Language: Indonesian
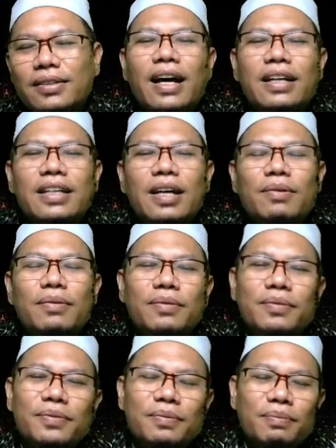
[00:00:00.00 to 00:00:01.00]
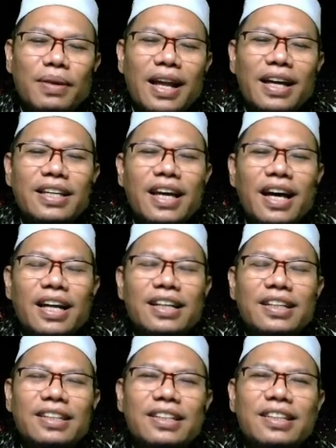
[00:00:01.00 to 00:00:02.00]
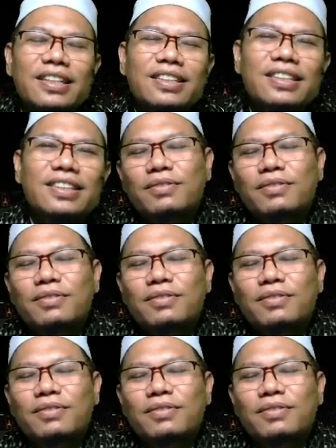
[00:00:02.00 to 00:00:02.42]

ada pelayan ya,